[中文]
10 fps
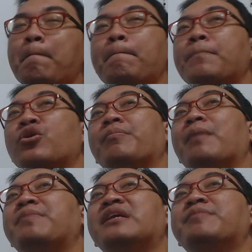嘴巴
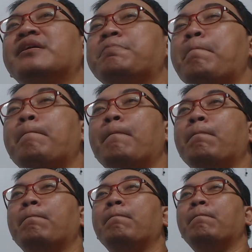闭一闭，
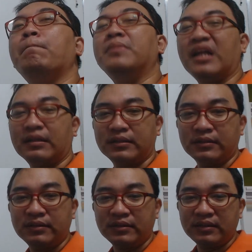嗯，这样子，
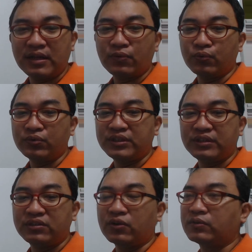你在无
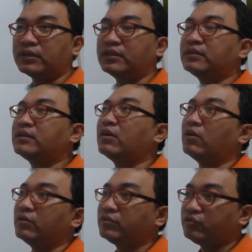形中呢。哦，
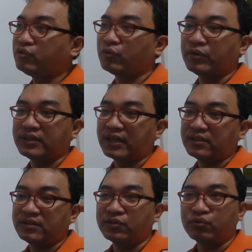就会展
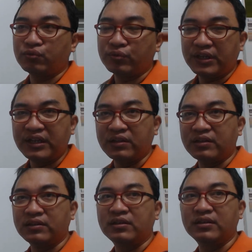现出硬
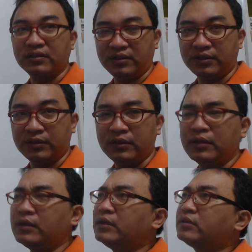的特质，
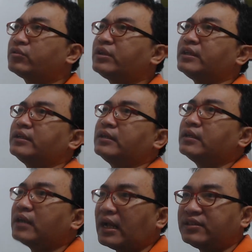所以
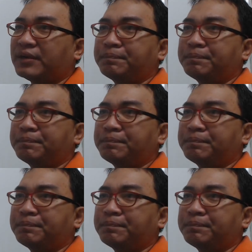来讲，